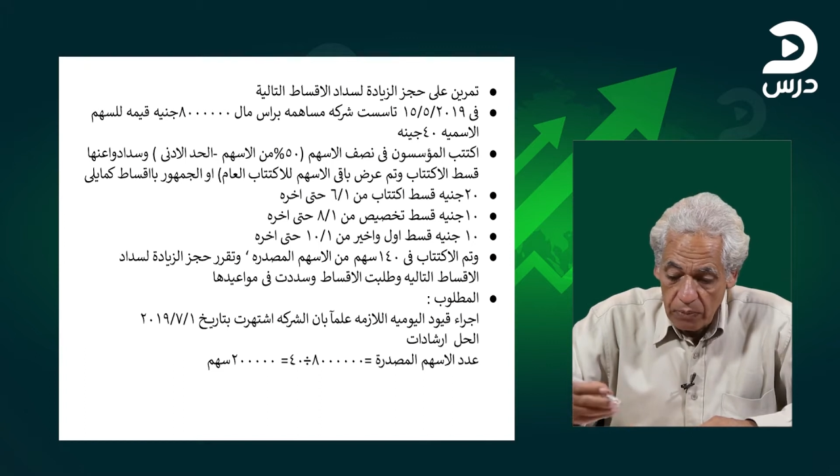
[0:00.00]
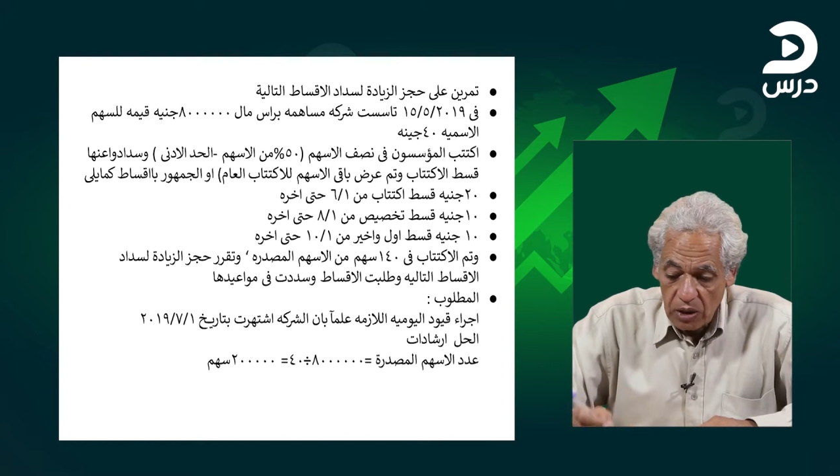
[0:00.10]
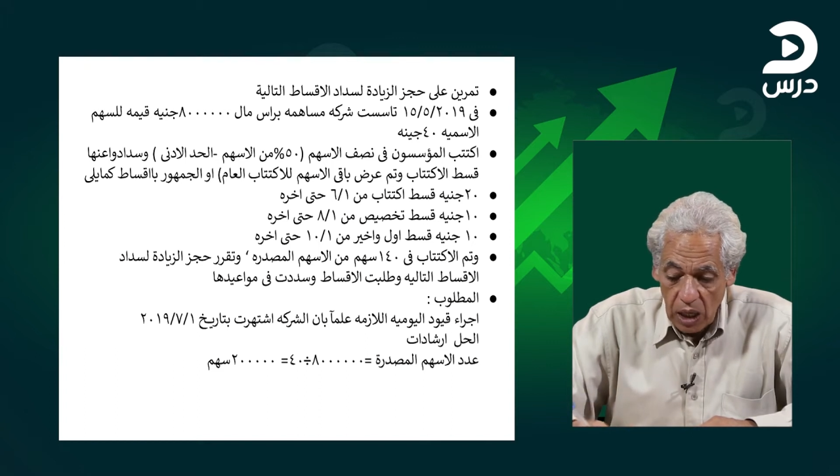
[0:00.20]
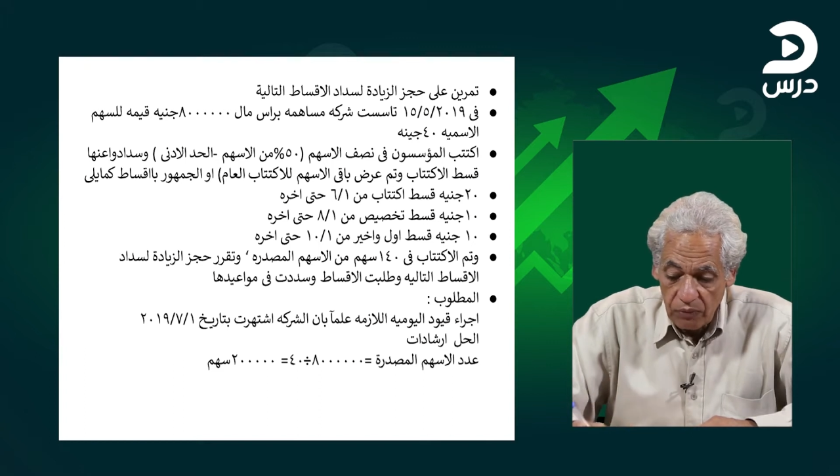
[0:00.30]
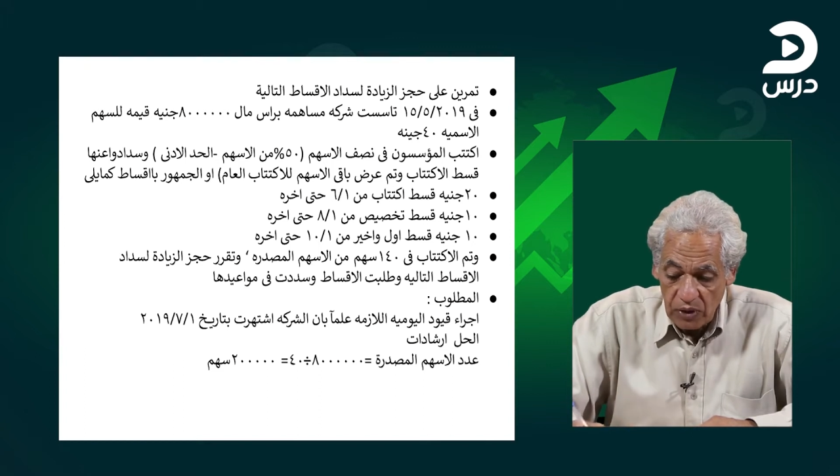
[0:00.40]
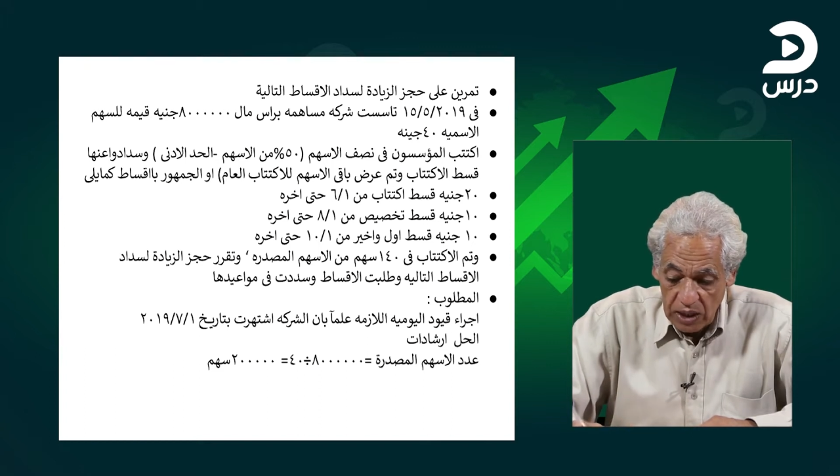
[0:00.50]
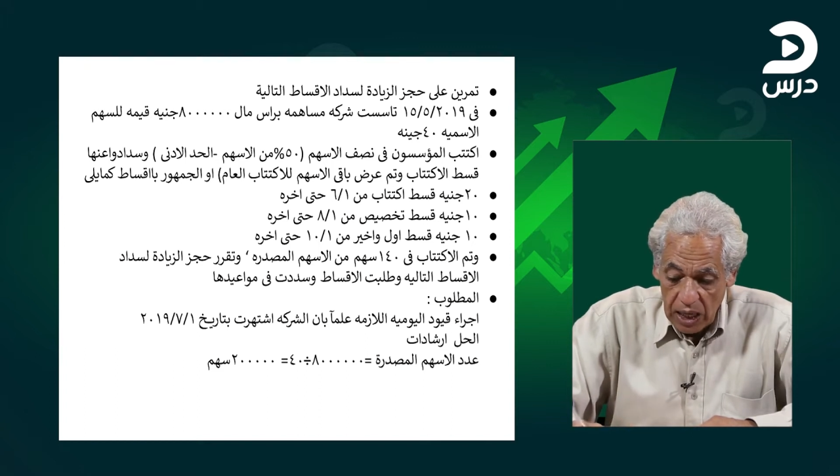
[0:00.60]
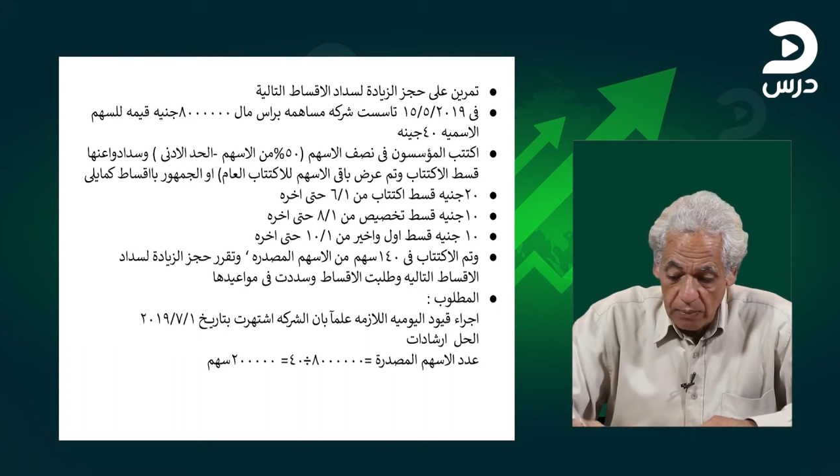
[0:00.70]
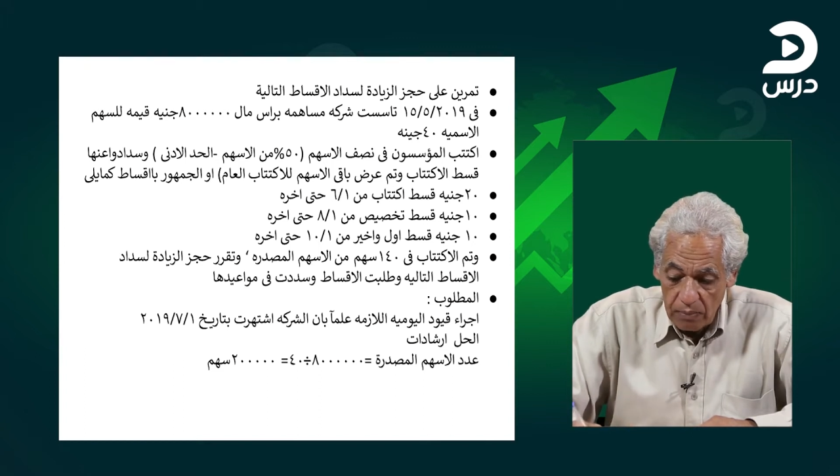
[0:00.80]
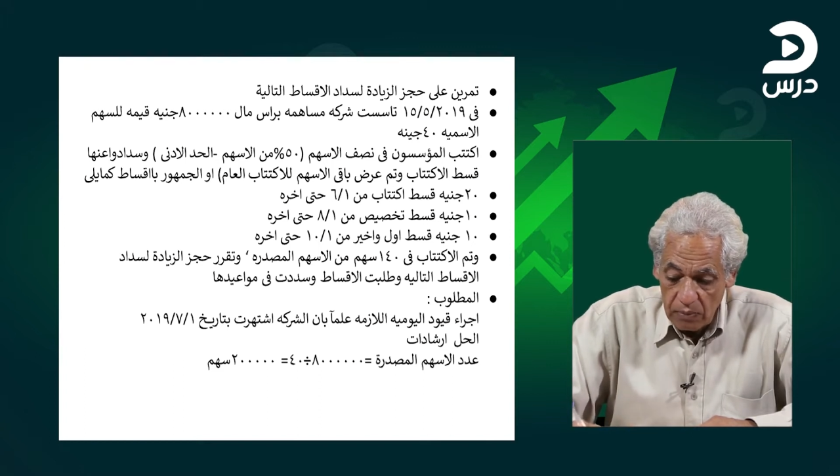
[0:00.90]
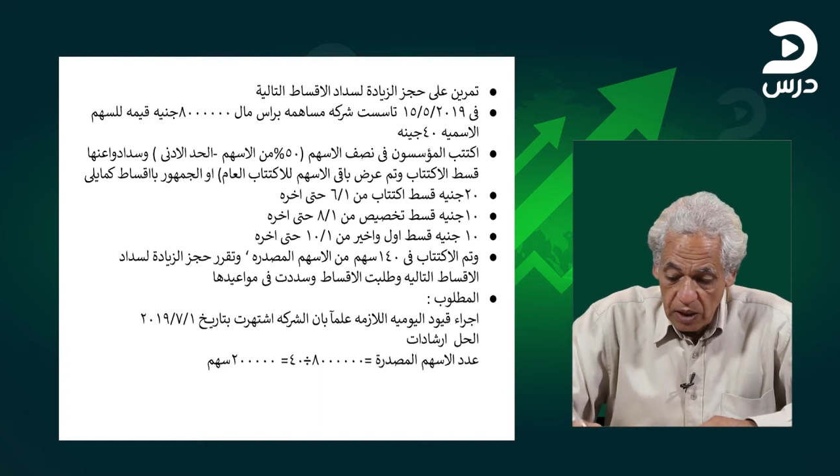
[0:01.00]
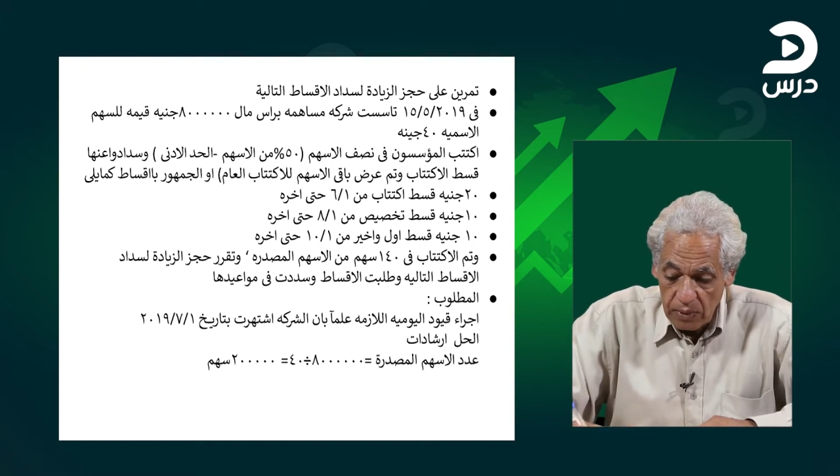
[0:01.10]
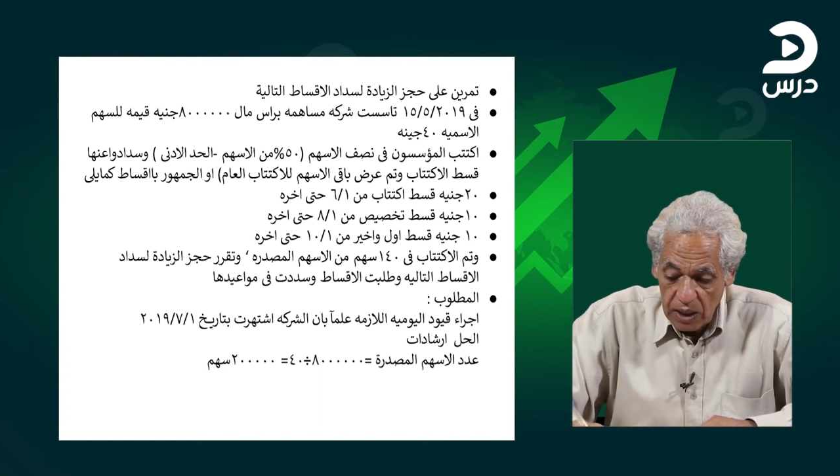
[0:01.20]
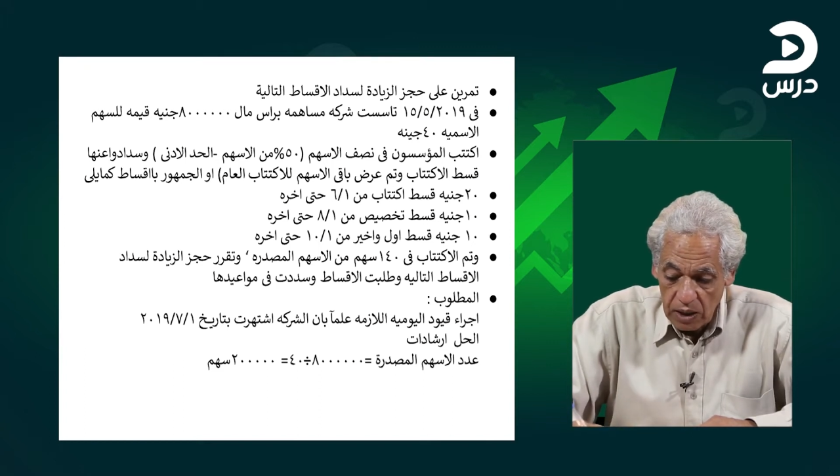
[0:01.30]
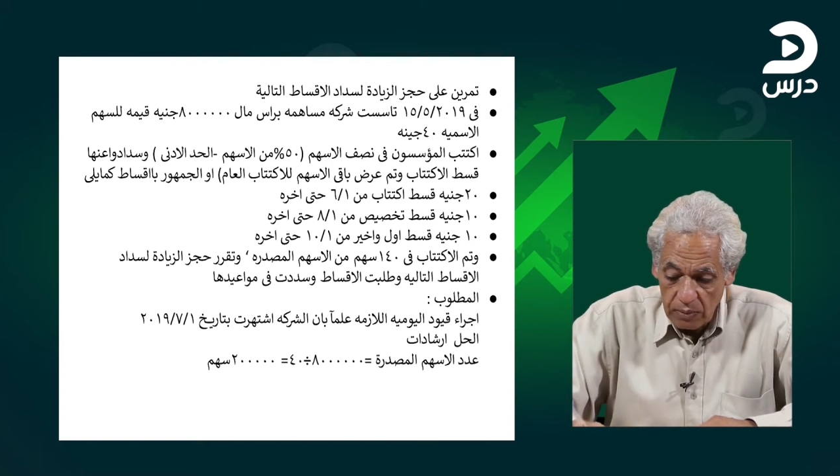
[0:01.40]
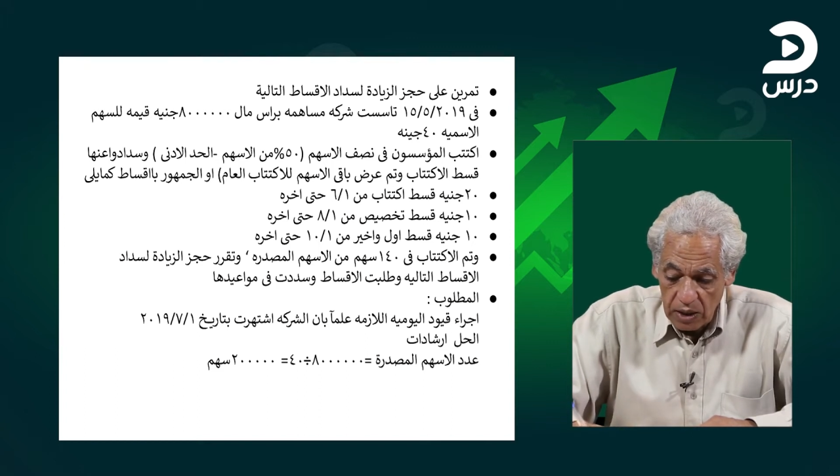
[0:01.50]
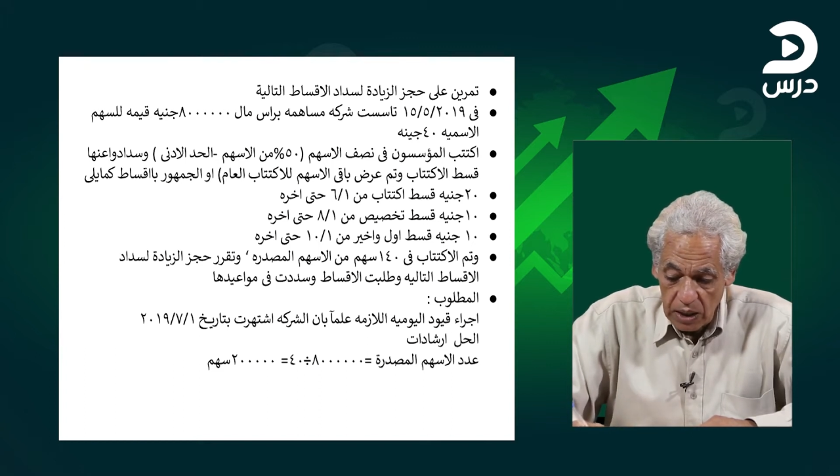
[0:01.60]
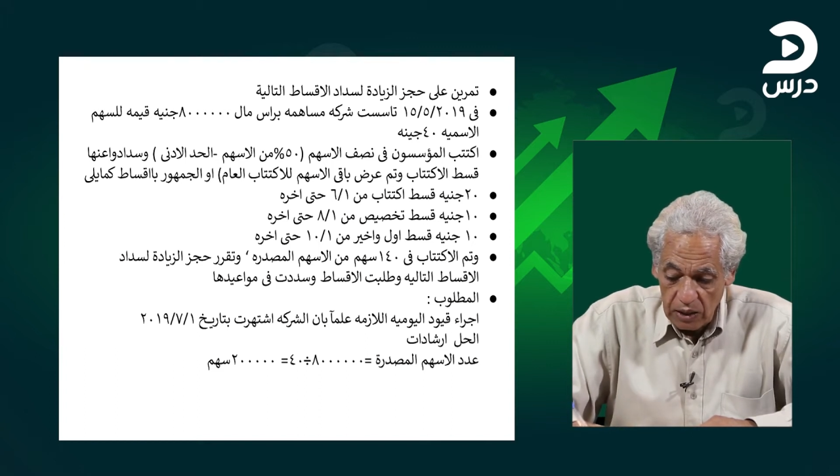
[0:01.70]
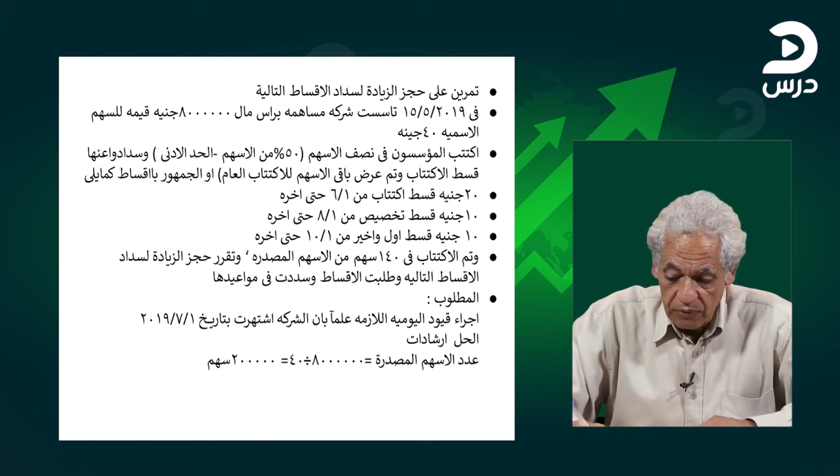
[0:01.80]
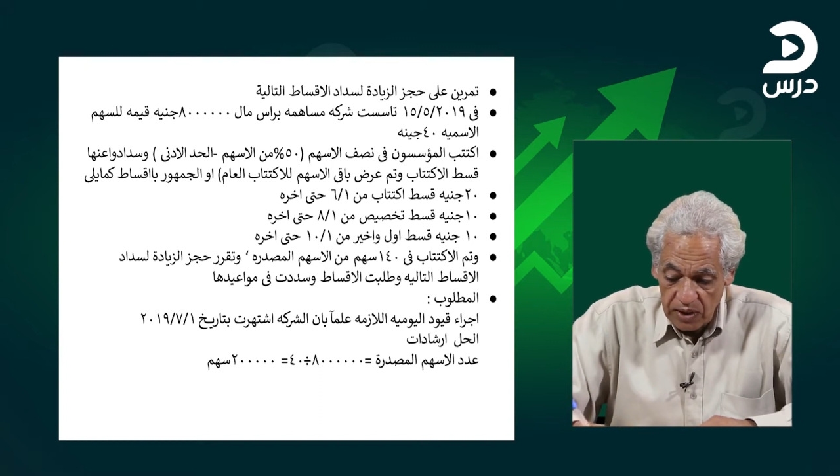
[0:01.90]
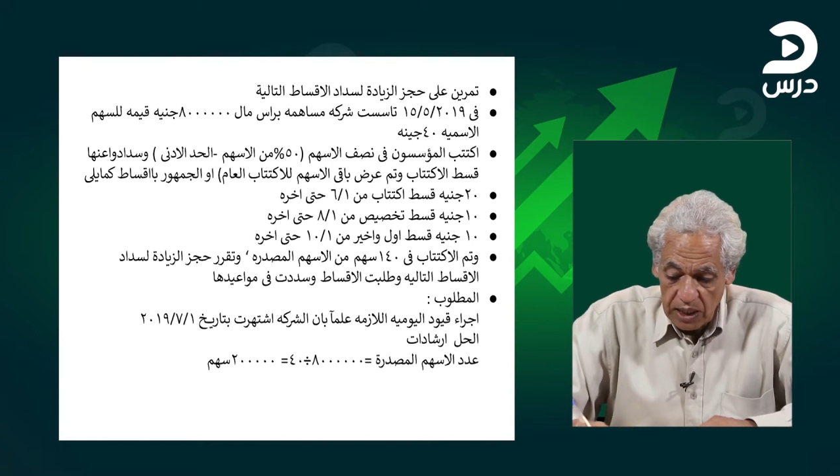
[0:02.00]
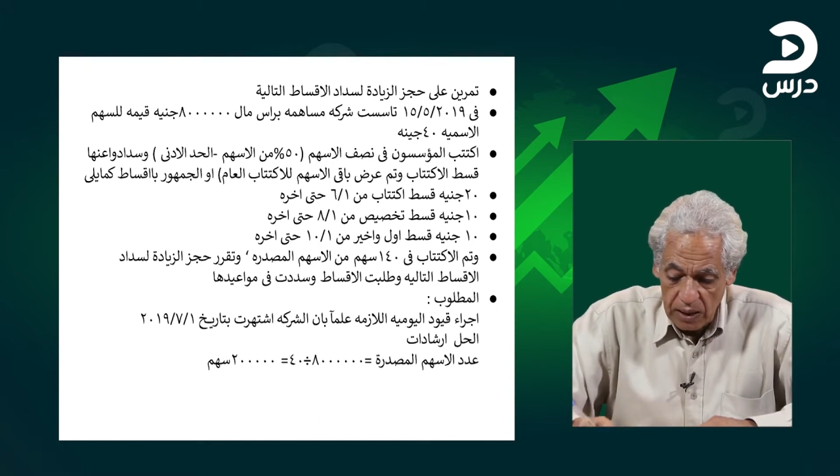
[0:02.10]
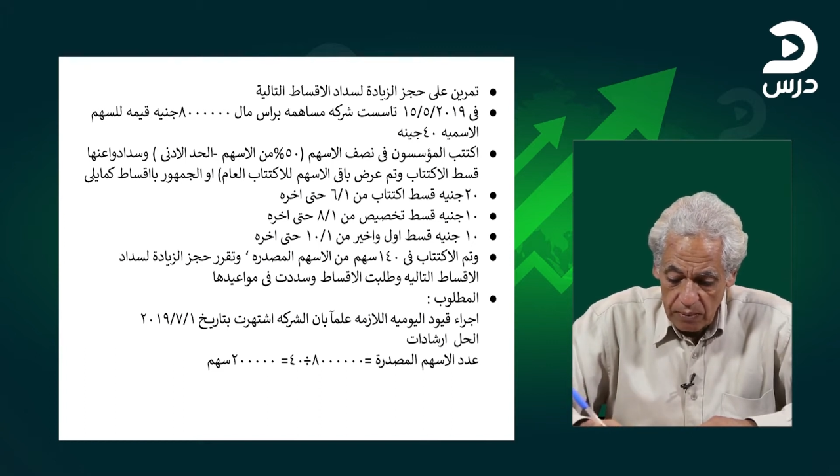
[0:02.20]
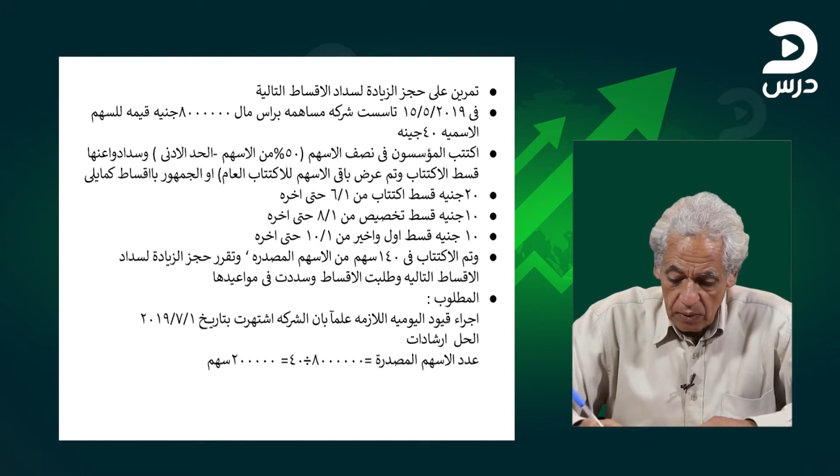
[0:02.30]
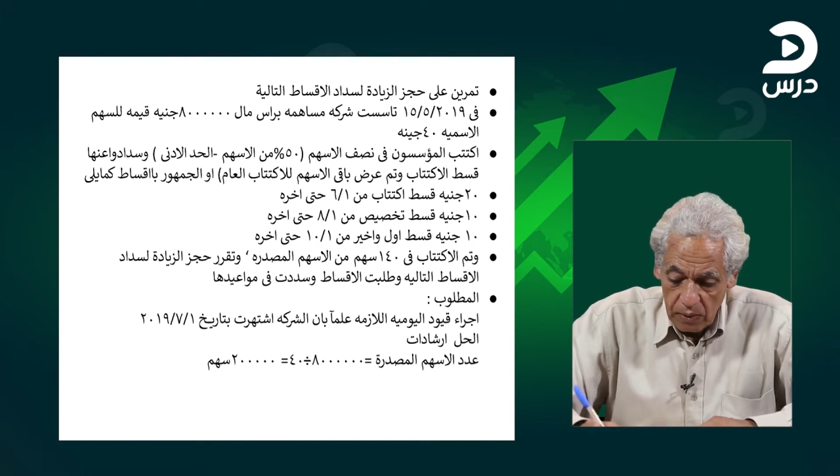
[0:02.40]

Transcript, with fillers: 100 الف سهم يبقى دي 100 الف سهم